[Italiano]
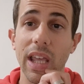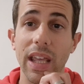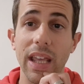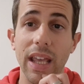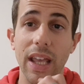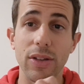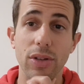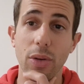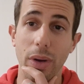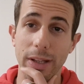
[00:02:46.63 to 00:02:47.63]
e, e,
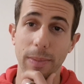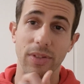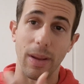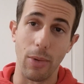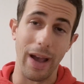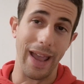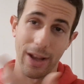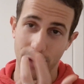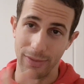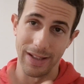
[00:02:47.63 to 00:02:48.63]
tutti quanti pensavamo, ah
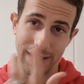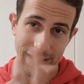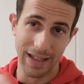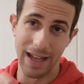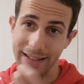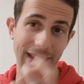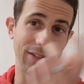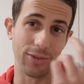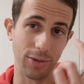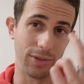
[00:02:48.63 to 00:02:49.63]
ecco, vedi,
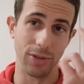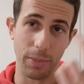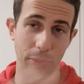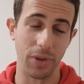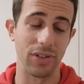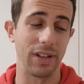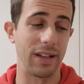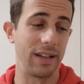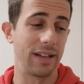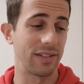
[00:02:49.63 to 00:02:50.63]
adesso, dopo
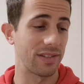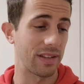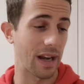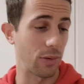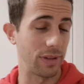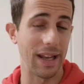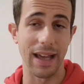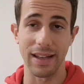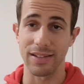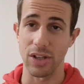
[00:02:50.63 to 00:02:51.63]
questa
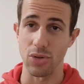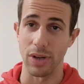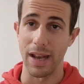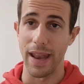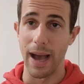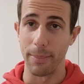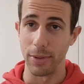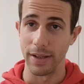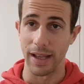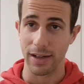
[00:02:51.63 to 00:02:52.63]
straordinaria stagione, il
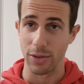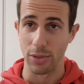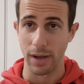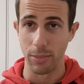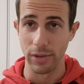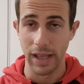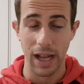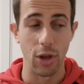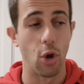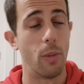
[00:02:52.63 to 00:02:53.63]
Napoli al ritorno al
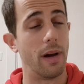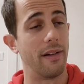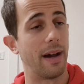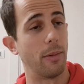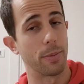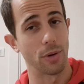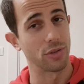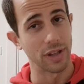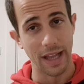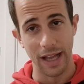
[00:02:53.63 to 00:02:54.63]
Mondiale, come avevamo
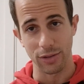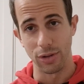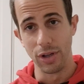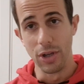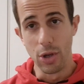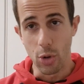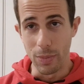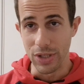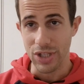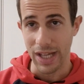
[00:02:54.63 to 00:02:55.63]
pronosticato,
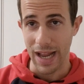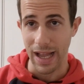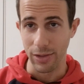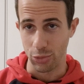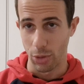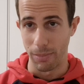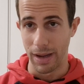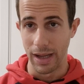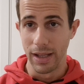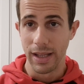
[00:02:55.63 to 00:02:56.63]
comincerà
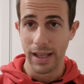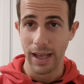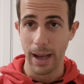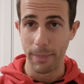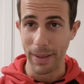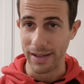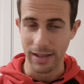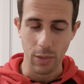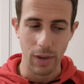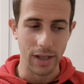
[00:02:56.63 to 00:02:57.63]
insomma eh, a
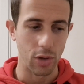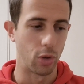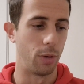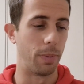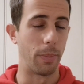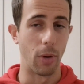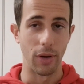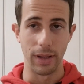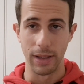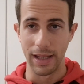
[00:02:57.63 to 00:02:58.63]
perdere qualche colpo,
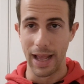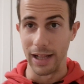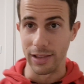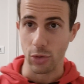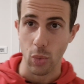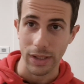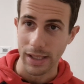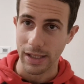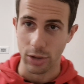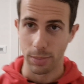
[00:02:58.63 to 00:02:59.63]
poi le altre
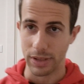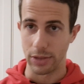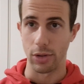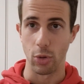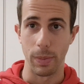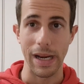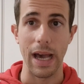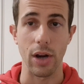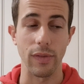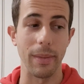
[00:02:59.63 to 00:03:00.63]
squadre dietro potranno
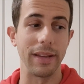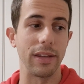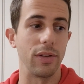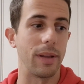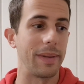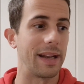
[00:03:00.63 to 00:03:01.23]
recuperare. Ovviamente io da